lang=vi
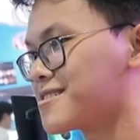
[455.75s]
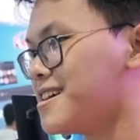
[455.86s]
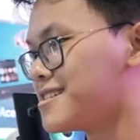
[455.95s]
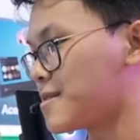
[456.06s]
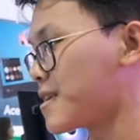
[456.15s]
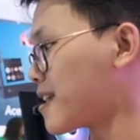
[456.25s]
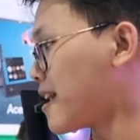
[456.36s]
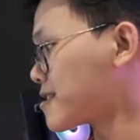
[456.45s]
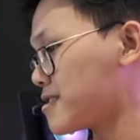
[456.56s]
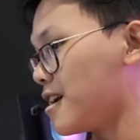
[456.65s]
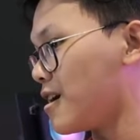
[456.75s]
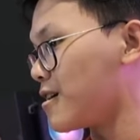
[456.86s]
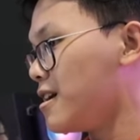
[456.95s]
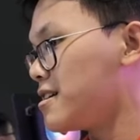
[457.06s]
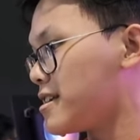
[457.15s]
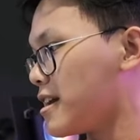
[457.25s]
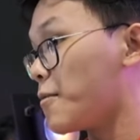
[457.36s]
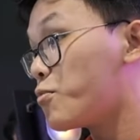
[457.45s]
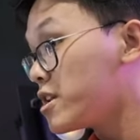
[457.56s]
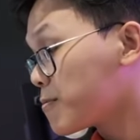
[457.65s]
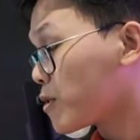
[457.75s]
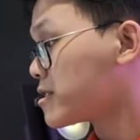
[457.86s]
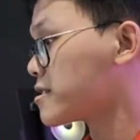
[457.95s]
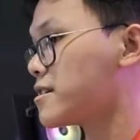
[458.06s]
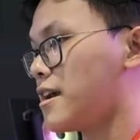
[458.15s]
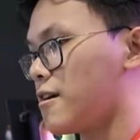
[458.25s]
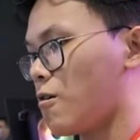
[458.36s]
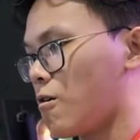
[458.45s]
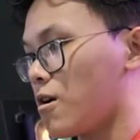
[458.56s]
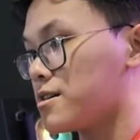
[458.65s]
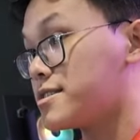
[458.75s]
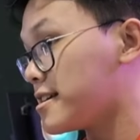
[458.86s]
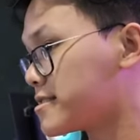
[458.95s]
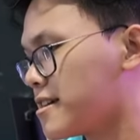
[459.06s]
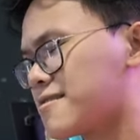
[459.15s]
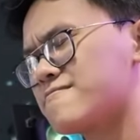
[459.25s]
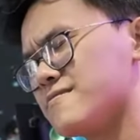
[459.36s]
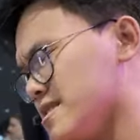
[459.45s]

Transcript: uh, something like that, uh, they uh, pre-printed uh, or C N C'd it.